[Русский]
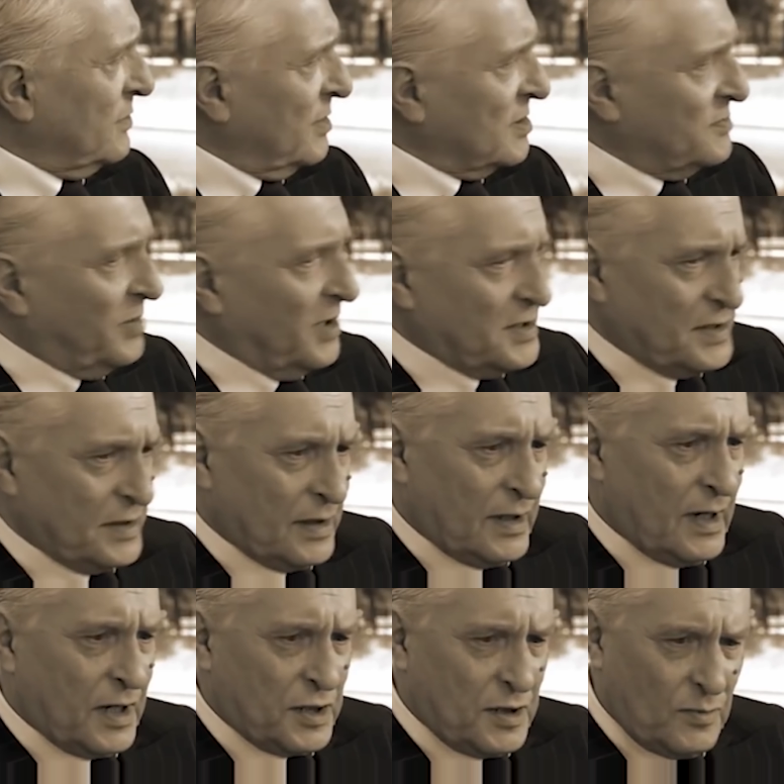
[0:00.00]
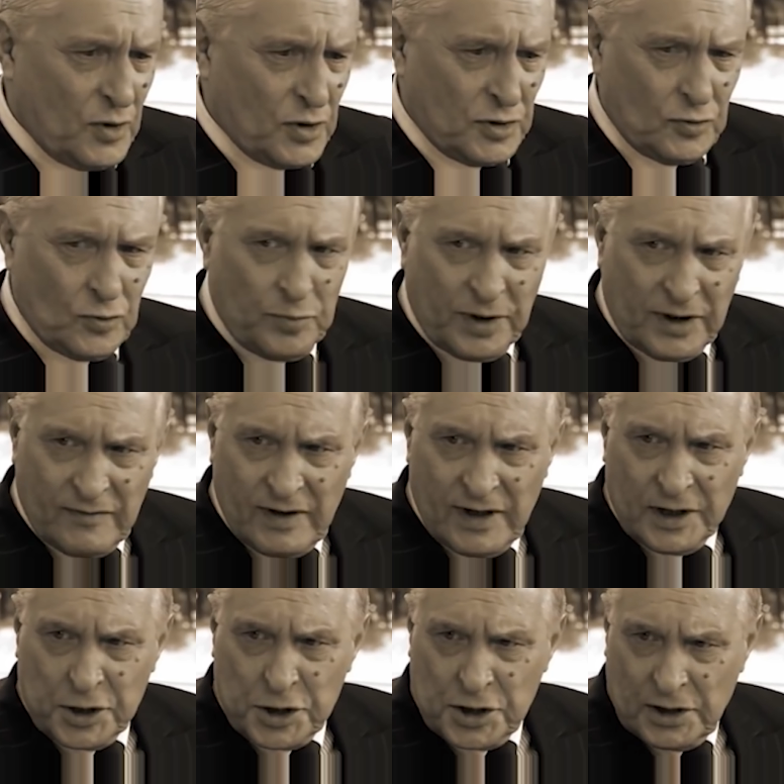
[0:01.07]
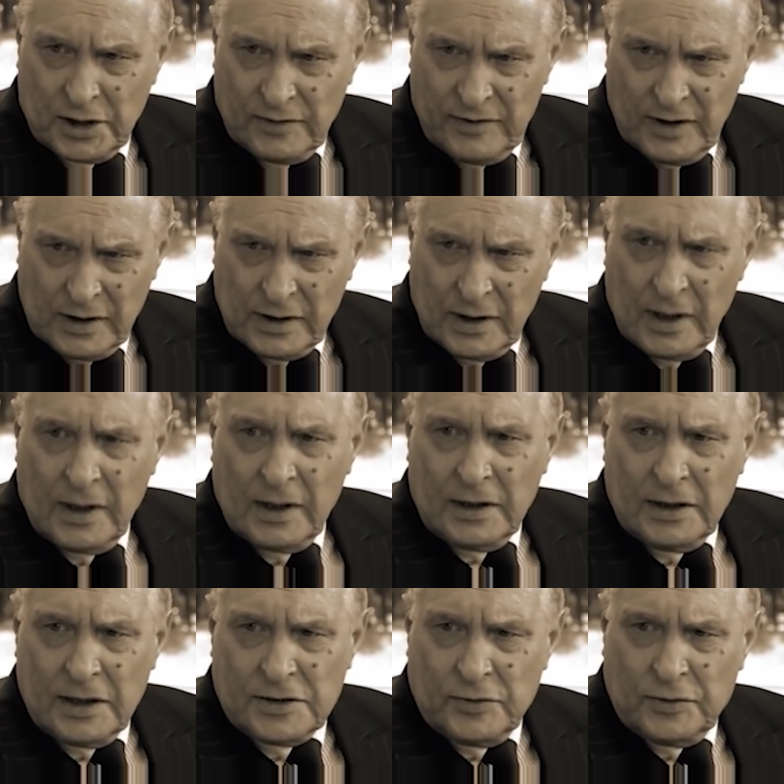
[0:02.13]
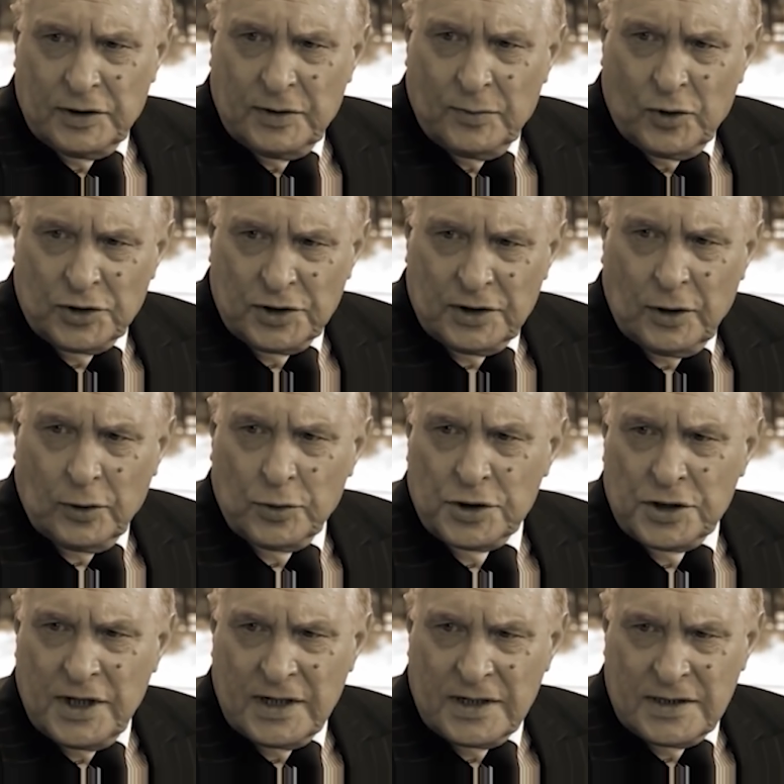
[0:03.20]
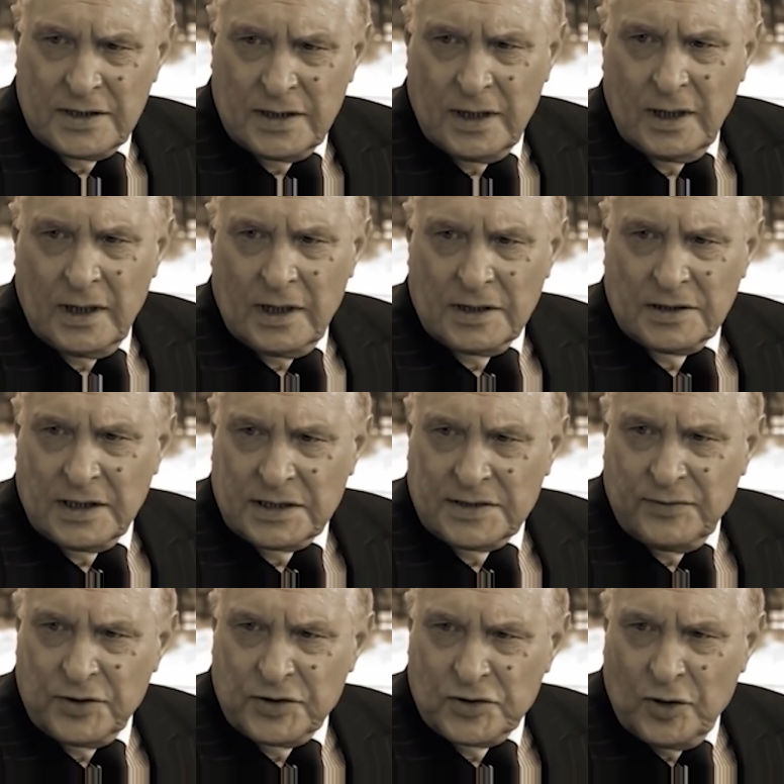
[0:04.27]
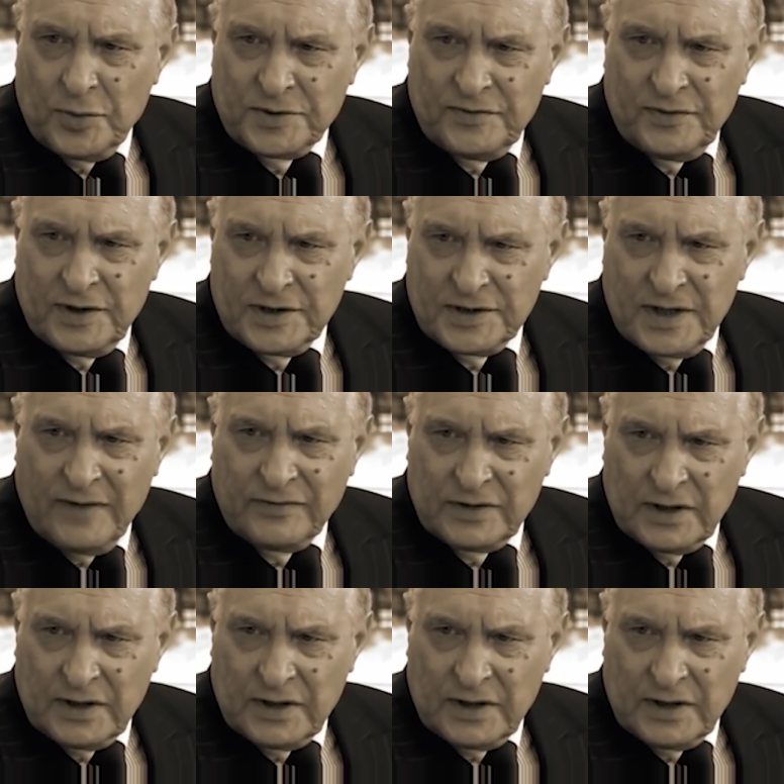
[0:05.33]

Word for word: же вас спросить, как же может управлять человек, если он не может ручаться за свой собственный